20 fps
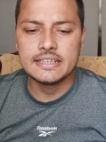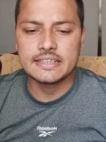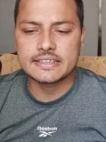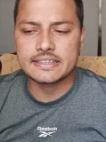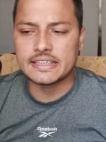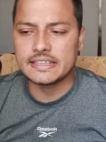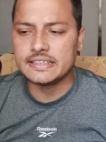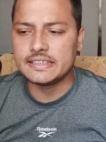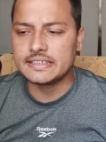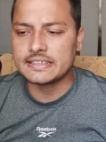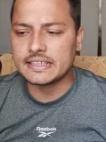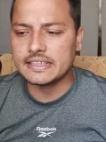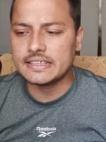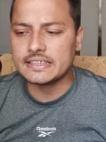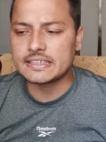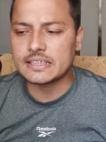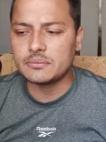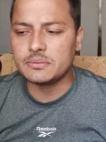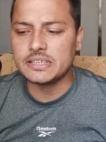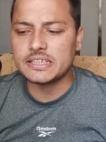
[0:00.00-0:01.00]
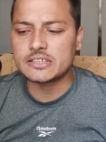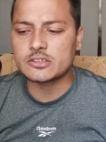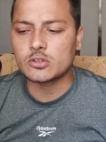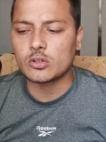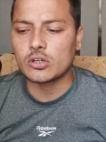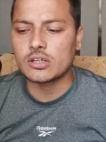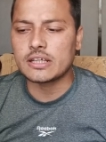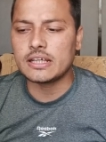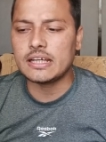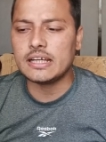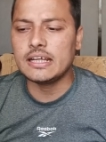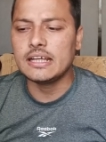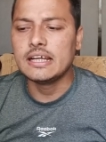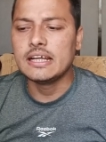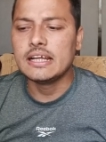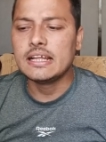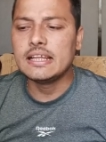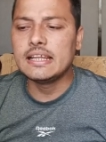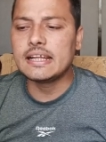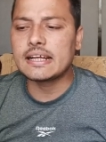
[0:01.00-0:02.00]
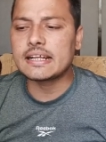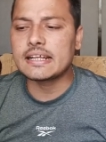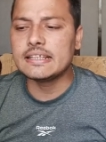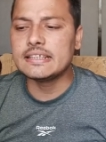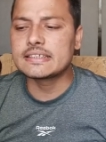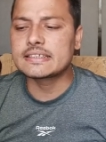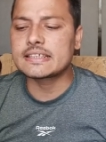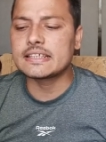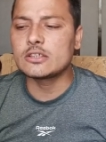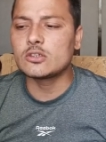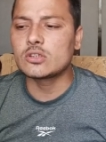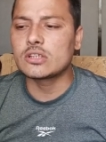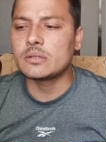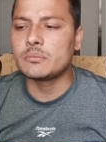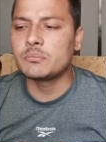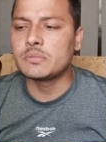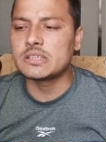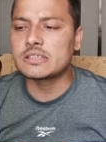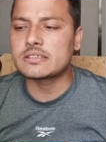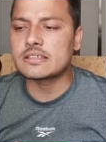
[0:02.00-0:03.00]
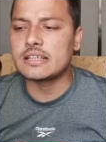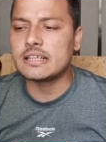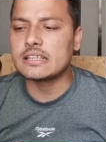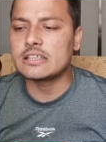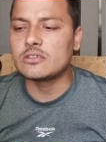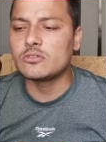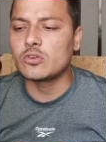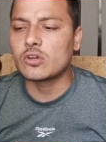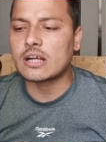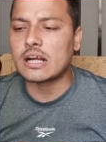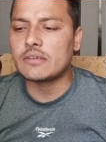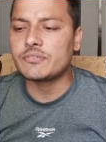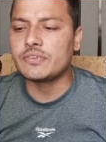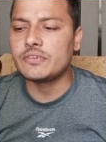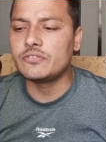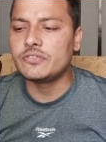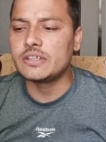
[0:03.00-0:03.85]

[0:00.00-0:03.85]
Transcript: इसके नीचे ही सभी स्टॉक है लेकिन इसके जो नंबर्स रहे थे वो काफी